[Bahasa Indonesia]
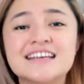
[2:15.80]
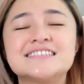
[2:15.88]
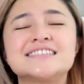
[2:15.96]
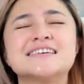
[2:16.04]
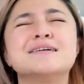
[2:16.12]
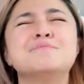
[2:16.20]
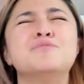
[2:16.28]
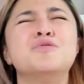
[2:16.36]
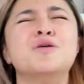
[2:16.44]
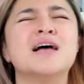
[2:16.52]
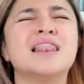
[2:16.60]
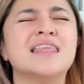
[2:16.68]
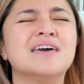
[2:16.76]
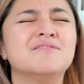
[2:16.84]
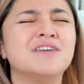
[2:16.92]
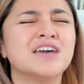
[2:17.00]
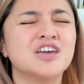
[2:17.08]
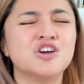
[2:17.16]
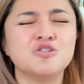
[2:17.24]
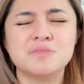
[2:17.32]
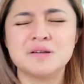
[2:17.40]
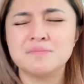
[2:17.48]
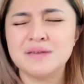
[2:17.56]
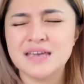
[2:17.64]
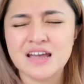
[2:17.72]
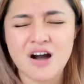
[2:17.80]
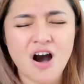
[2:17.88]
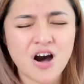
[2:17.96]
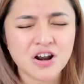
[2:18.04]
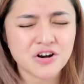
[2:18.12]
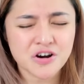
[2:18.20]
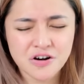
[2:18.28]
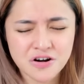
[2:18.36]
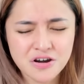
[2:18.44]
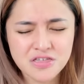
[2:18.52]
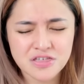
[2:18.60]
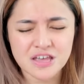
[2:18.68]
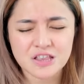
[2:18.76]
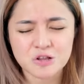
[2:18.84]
semua living human being on earth itu